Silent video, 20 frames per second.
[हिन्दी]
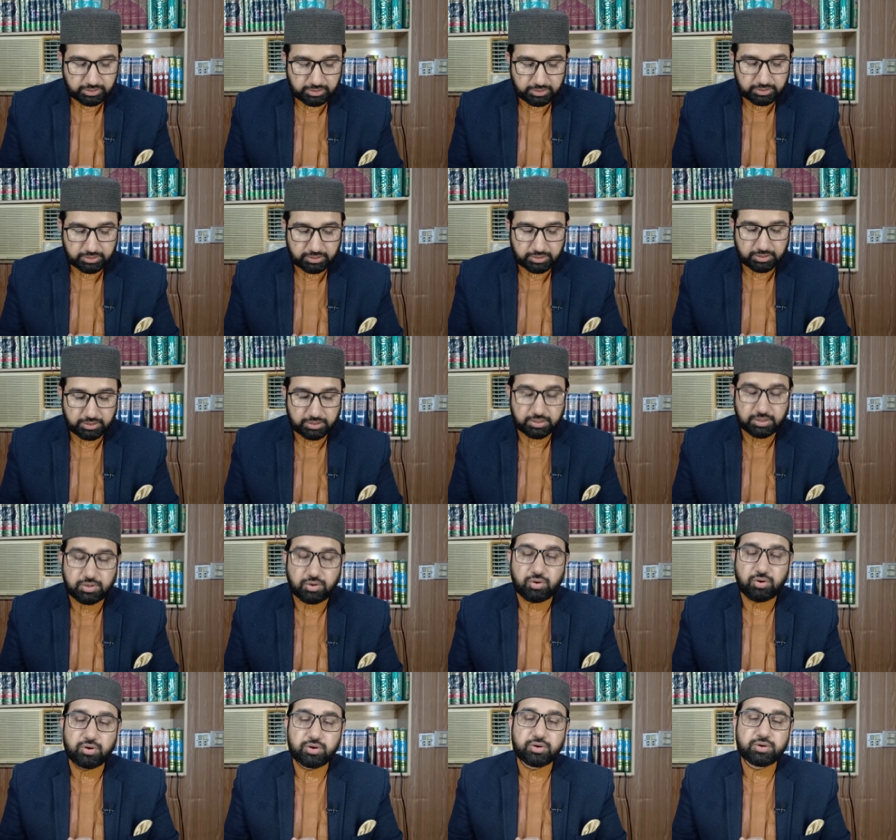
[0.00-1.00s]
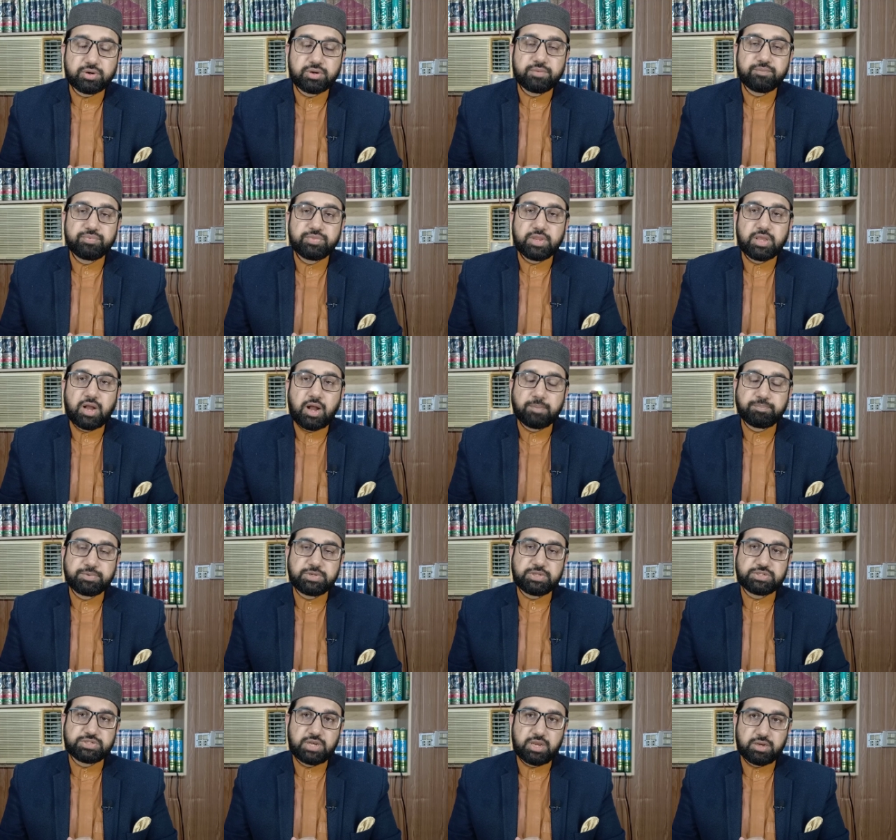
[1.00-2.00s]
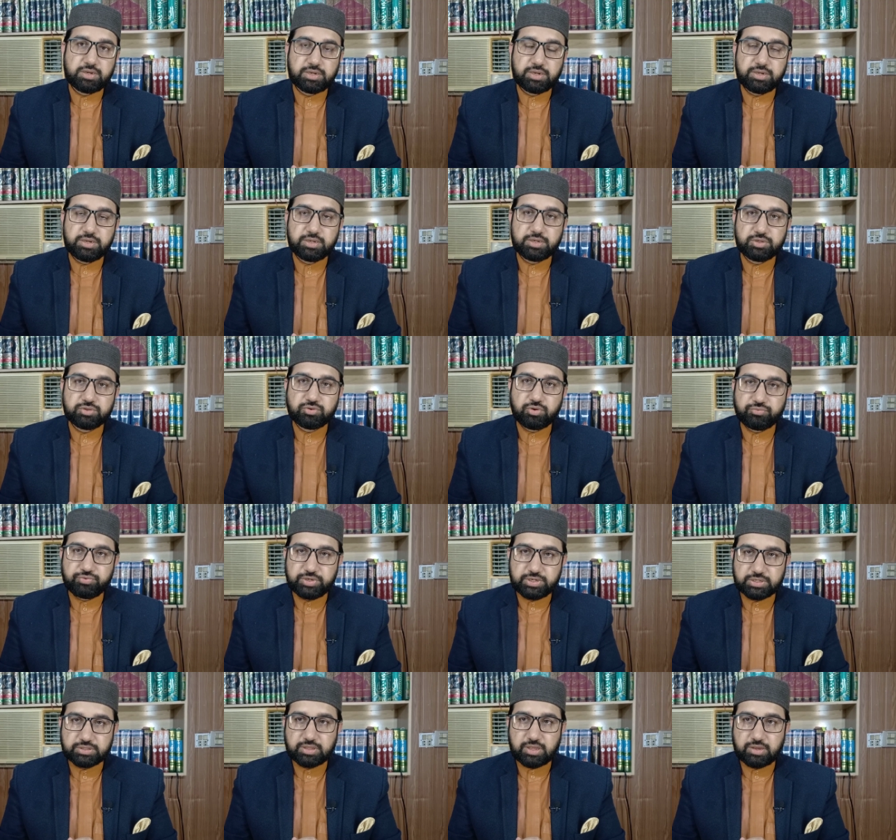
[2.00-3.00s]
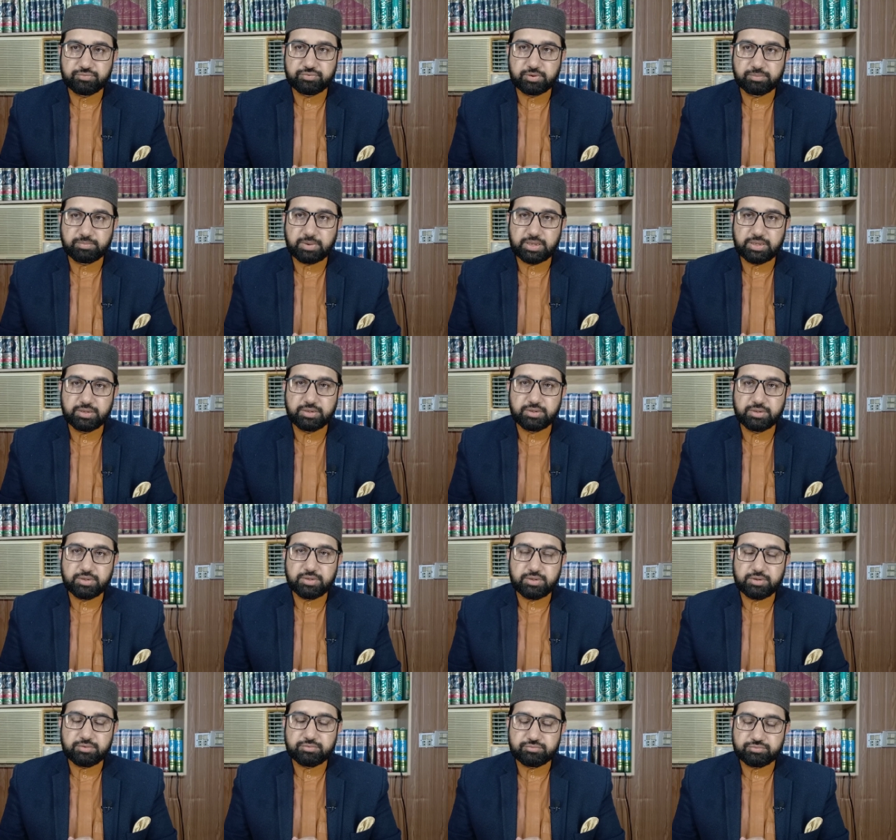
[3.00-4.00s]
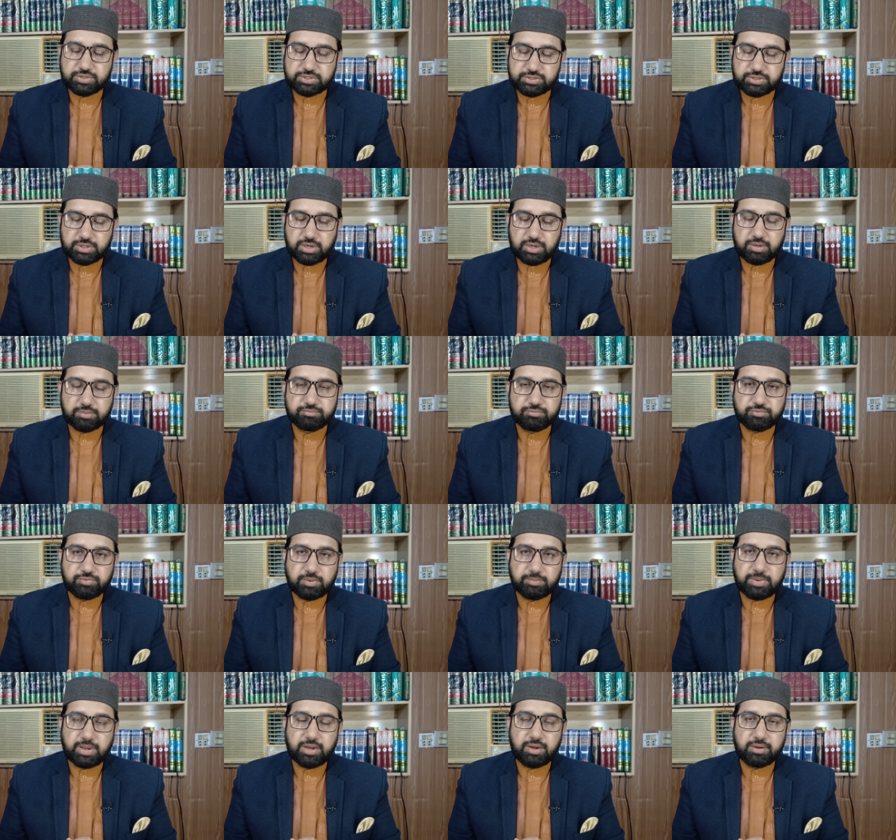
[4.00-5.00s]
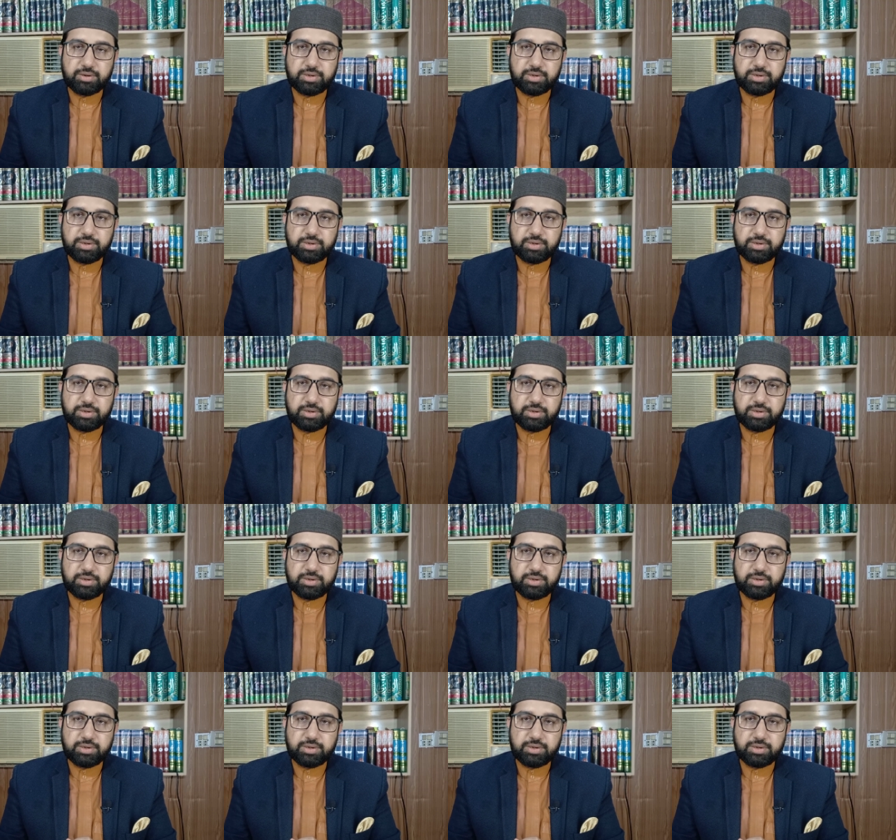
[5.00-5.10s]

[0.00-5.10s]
के और अपनी सलाह करने की तोफ़ी अता फ़रमाए वसलाम वमा